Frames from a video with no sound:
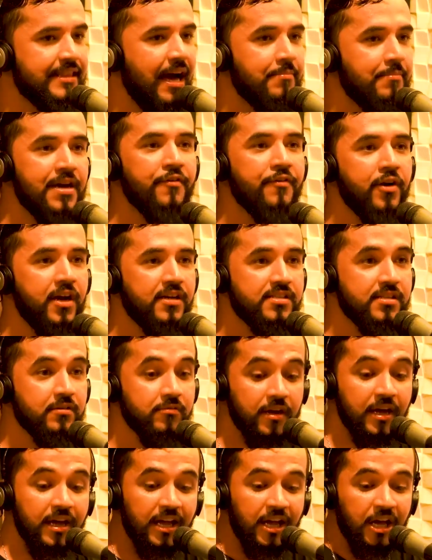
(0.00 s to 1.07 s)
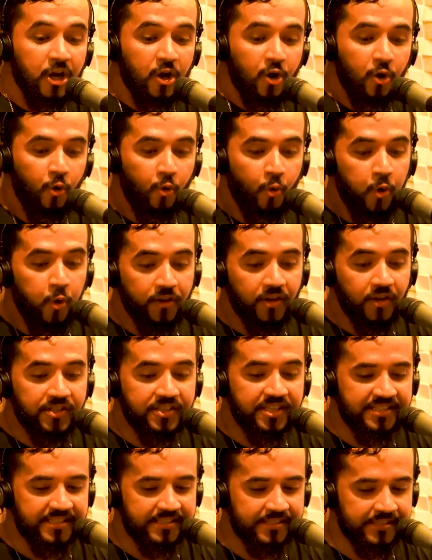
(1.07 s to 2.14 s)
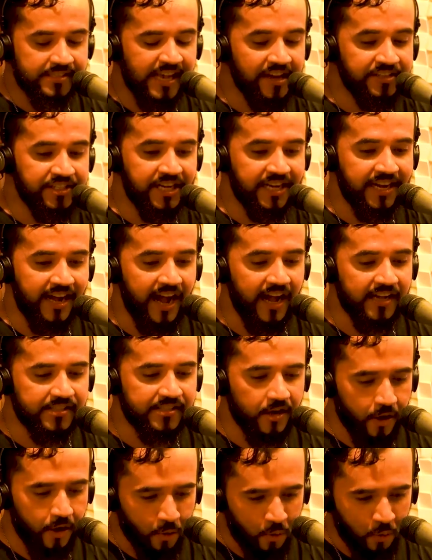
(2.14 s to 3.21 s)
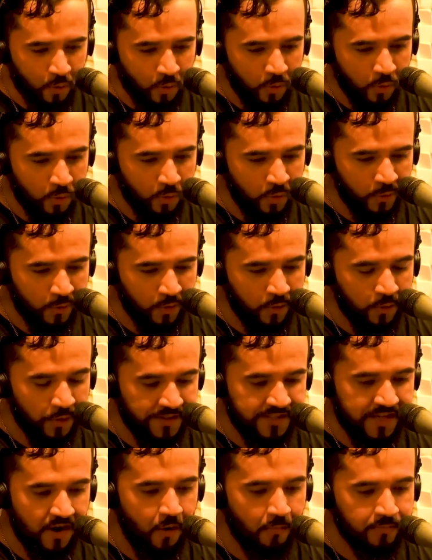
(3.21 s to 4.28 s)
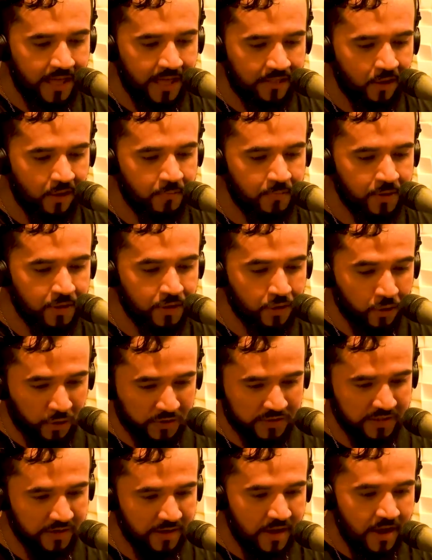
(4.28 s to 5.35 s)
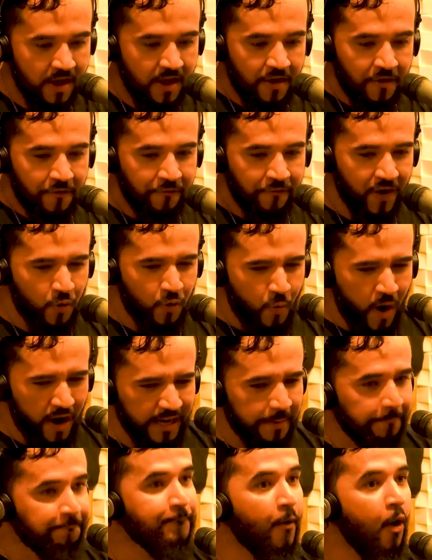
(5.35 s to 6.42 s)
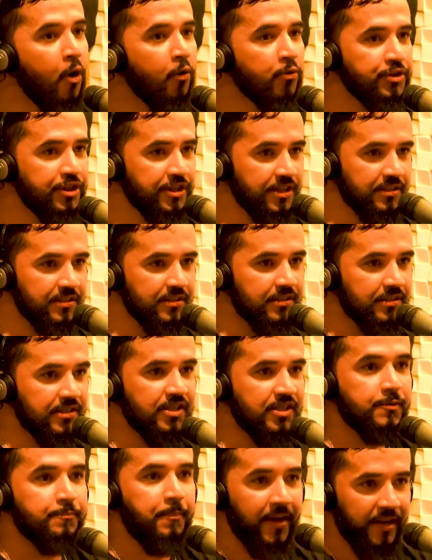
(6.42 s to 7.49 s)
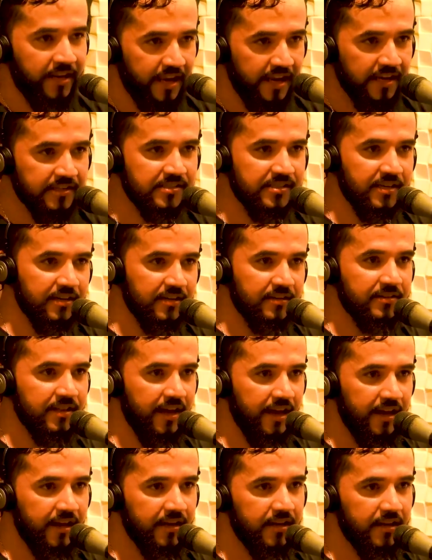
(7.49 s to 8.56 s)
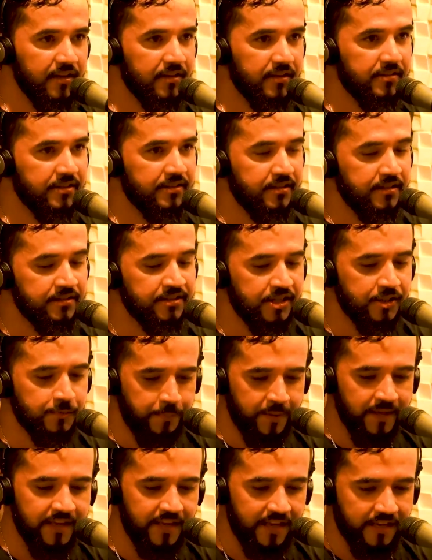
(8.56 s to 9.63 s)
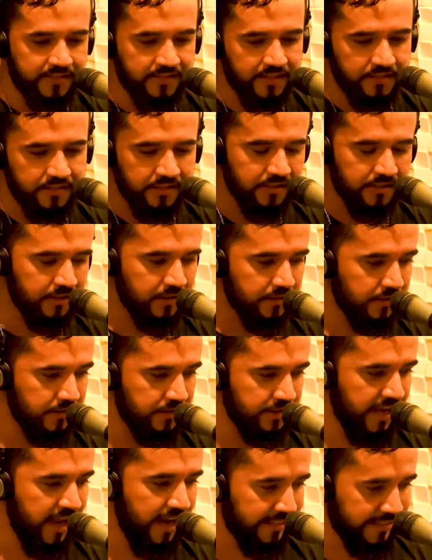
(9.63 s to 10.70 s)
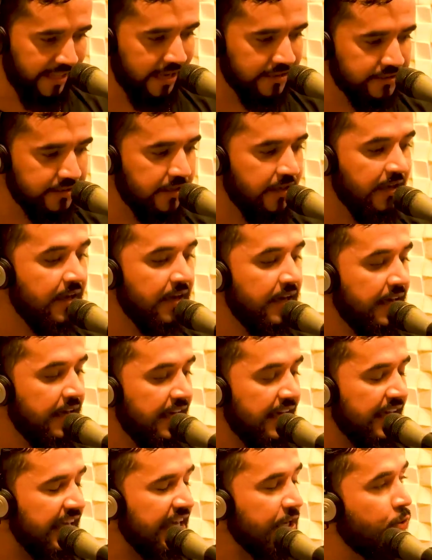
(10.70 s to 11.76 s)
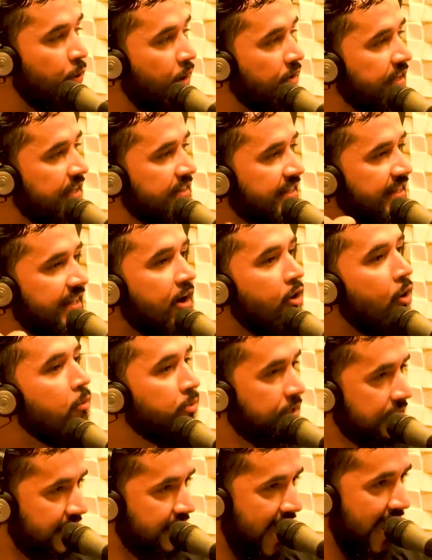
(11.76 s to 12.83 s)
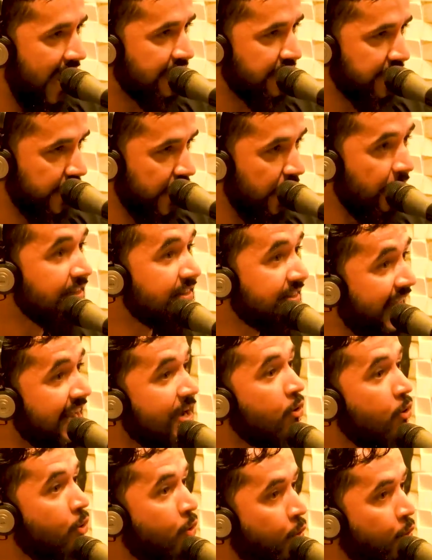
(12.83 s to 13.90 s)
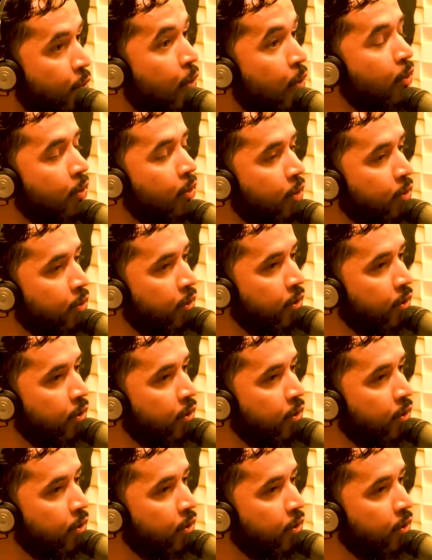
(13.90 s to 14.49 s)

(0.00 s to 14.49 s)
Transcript: da minha vocação. Quando eu saí de casa, eu conheci a comunidade em 2012, foi um ano e pouco de, de experiência, né? de experiência de, de realidade. E quando entrei na comunidade, eu entrei com,